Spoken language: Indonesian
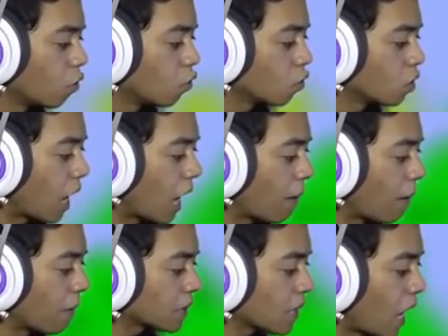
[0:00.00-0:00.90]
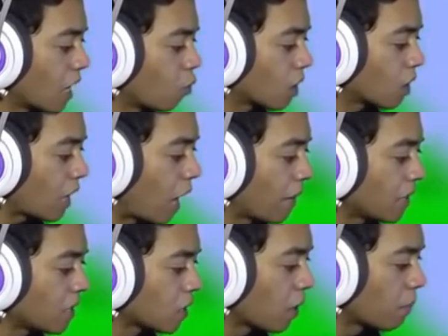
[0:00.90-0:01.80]
Udah lama sekali gua tak
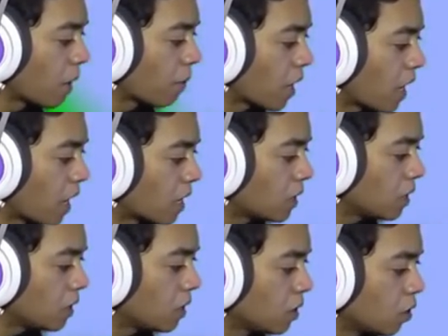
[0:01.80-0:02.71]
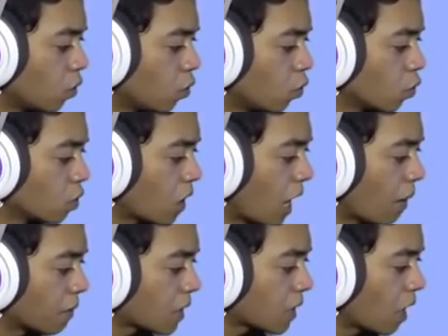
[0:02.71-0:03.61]
mainin game-game kayak gini. Udah
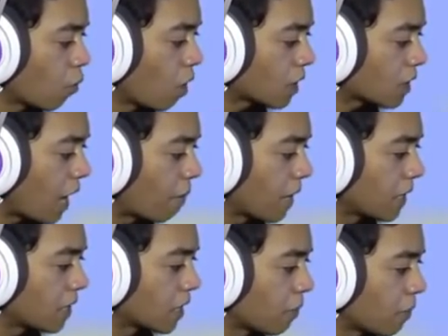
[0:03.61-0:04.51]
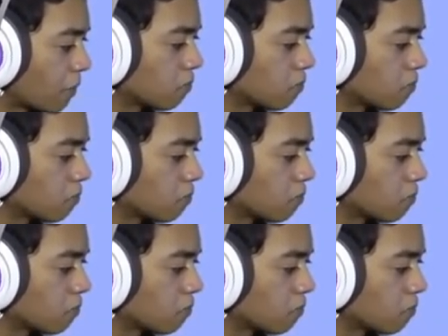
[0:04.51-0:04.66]
lama sekali gua tak mainin